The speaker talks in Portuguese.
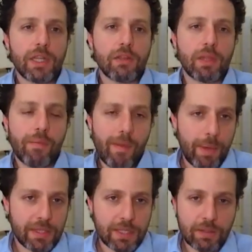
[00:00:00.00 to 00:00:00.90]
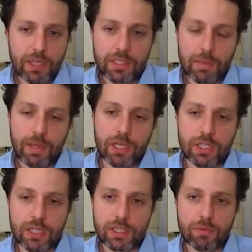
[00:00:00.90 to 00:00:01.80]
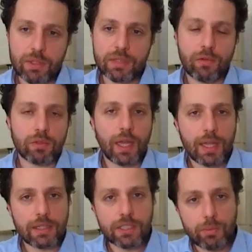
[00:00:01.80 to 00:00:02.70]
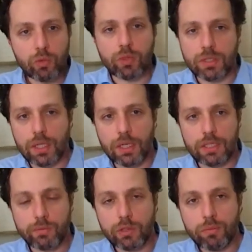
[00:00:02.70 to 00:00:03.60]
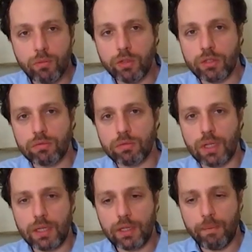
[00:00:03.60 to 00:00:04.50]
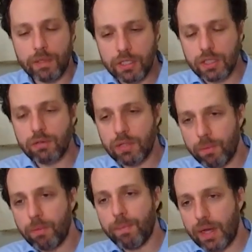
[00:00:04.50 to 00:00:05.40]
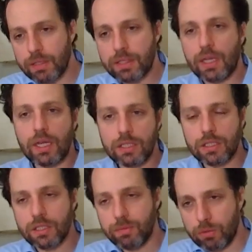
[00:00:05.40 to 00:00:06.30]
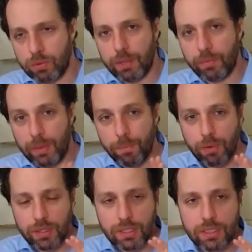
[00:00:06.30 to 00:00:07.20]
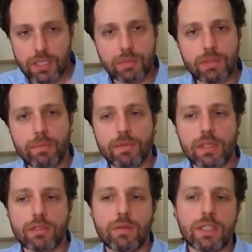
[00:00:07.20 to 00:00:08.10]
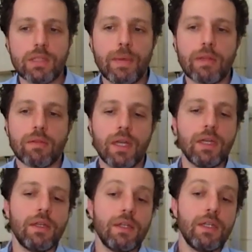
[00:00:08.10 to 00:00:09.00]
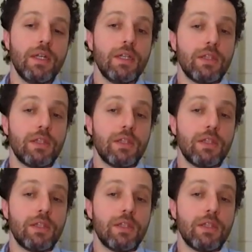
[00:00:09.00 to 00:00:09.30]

À medida que o tempo vai passando, a gente sabe que a chance da doença voltar ela diminui, tá? Diminui muito, tá? À medida que o tempo passa, a chance diminui. É importantíssimo saber ter esse conhecimento, tá?